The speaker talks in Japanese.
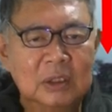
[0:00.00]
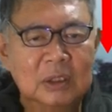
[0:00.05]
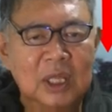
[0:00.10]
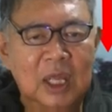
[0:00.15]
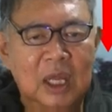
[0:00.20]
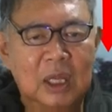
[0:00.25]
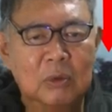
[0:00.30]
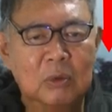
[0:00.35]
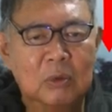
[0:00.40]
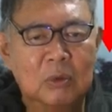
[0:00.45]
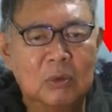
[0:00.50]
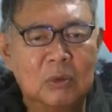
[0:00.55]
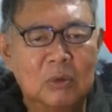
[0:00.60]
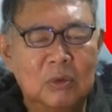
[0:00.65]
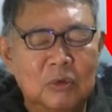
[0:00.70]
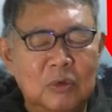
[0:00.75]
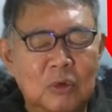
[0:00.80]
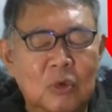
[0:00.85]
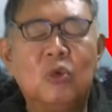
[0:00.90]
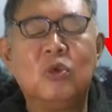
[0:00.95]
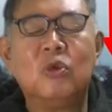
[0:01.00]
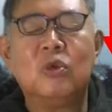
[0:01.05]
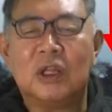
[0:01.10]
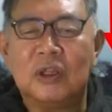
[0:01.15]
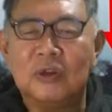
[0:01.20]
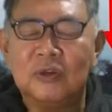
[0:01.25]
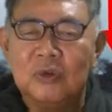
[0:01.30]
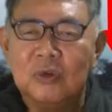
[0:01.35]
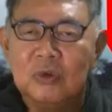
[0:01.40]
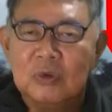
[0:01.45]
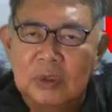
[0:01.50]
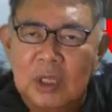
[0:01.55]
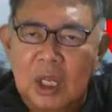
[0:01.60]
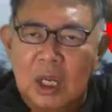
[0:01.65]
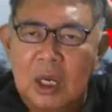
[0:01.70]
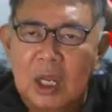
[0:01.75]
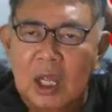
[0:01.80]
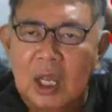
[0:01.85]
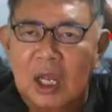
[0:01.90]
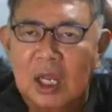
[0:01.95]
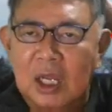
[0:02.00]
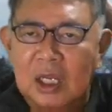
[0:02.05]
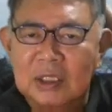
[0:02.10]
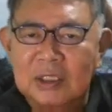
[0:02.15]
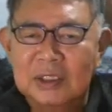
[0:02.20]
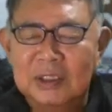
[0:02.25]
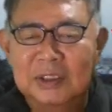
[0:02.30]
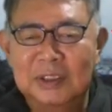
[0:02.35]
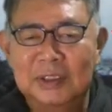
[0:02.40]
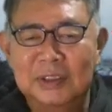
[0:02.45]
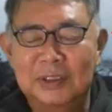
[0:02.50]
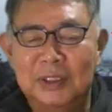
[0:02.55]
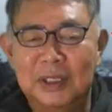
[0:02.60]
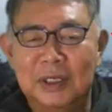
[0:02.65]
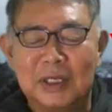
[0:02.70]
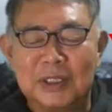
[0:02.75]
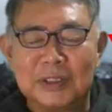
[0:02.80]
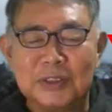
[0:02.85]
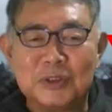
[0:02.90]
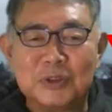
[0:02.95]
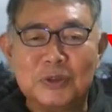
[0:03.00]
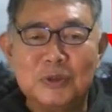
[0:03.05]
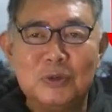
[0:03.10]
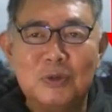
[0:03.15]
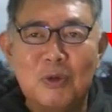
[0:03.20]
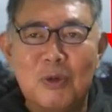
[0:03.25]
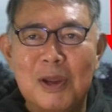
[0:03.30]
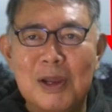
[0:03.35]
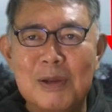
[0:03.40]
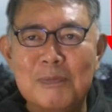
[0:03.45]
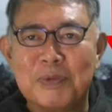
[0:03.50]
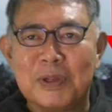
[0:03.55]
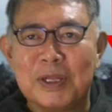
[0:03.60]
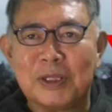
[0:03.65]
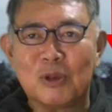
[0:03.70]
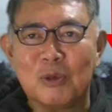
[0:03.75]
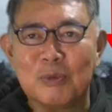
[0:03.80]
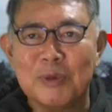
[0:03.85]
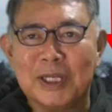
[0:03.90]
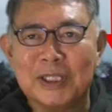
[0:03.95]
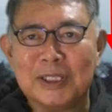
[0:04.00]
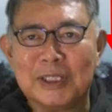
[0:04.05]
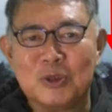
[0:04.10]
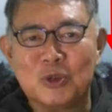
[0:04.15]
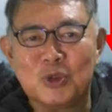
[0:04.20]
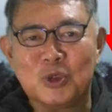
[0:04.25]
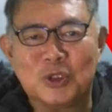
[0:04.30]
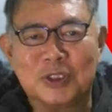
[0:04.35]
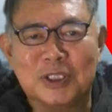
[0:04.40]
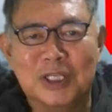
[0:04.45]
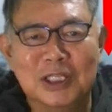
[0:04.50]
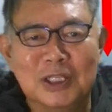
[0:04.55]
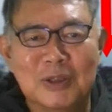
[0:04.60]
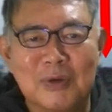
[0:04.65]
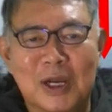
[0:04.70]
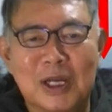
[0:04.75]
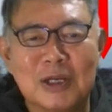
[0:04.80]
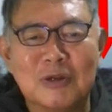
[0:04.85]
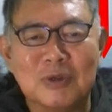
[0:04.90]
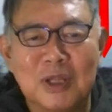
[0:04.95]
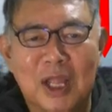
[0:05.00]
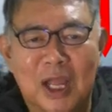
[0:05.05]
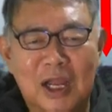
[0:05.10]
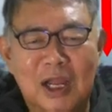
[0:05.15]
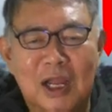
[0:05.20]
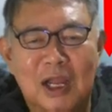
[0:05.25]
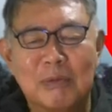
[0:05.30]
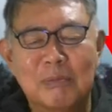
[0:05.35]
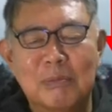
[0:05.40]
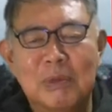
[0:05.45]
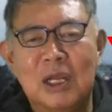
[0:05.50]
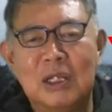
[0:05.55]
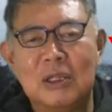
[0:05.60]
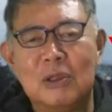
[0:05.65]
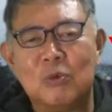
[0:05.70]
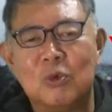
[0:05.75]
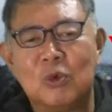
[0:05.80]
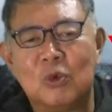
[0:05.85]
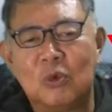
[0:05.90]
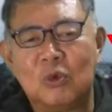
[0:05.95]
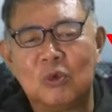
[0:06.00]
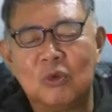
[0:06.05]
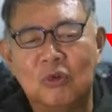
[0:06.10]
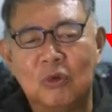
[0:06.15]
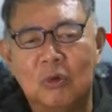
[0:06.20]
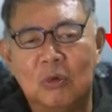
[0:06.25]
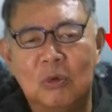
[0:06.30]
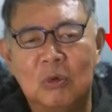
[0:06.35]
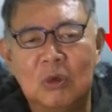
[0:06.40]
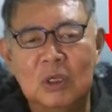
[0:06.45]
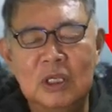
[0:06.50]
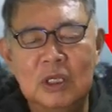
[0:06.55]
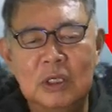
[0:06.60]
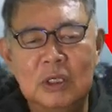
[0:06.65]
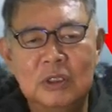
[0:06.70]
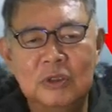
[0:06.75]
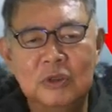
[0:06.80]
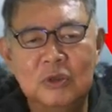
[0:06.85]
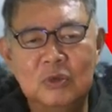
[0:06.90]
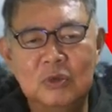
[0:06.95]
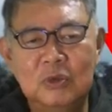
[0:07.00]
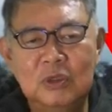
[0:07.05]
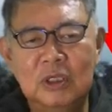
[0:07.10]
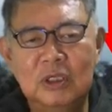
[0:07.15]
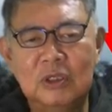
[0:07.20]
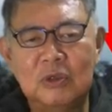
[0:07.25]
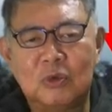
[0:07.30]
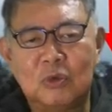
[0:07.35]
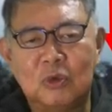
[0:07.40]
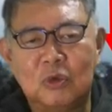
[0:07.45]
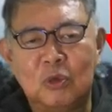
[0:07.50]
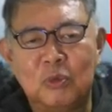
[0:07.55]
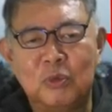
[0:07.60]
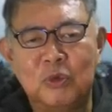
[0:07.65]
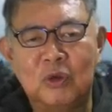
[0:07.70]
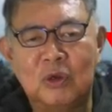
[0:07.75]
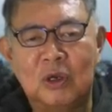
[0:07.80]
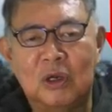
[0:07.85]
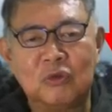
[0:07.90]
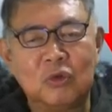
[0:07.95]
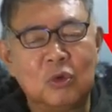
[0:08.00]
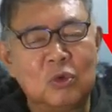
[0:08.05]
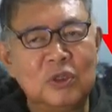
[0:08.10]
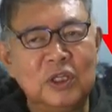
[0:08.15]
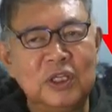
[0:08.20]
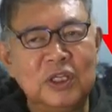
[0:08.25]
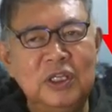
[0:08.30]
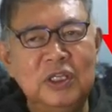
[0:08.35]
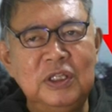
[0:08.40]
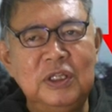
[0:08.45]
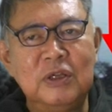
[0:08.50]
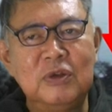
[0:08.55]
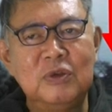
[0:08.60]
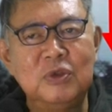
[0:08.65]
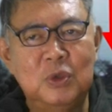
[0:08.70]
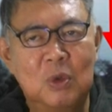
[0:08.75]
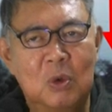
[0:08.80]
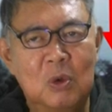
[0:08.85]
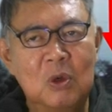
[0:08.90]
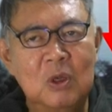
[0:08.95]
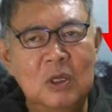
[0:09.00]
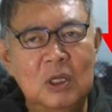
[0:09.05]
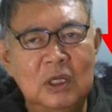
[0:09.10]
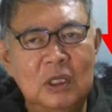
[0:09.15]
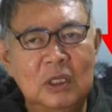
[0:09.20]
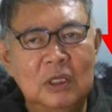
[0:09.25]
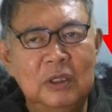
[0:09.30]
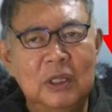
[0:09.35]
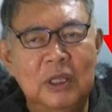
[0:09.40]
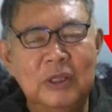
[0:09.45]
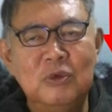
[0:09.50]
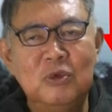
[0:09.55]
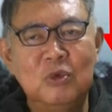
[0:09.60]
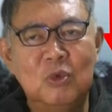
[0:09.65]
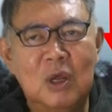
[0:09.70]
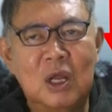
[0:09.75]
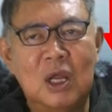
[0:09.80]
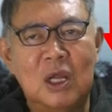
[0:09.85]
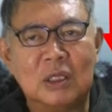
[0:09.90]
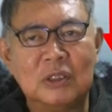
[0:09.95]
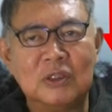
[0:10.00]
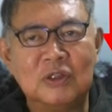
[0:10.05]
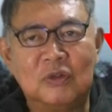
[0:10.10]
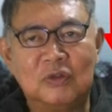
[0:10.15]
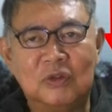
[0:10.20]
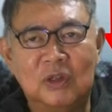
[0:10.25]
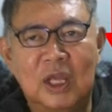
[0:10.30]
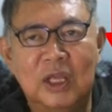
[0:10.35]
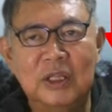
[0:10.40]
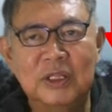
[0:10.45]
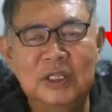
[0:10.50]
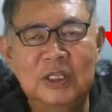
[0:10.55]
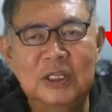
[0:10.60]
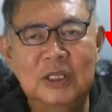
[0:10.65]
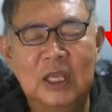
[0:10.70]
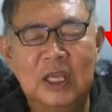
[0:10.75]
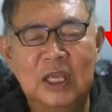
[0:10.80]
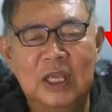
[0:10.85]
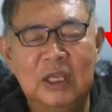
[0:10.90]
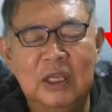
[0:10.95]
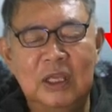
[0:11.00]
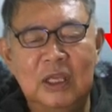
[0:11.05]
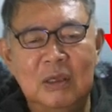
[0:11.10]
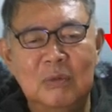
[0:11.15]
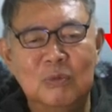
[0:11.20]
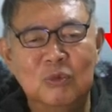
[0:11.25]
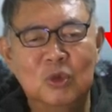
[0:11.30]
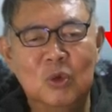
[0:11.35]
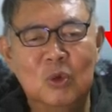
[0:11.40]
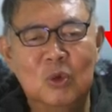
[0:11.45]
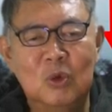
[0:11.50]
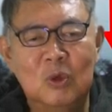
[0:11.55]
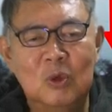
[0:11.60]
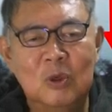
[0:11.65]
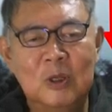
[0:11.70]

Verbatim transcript: あの、ということなんですよ。だから、なんか中途半端な止め方の実験ではあるんだが、まあでも、その、中継局を止めるからそこで聞いてる人っていうのは、実際に、え AM の、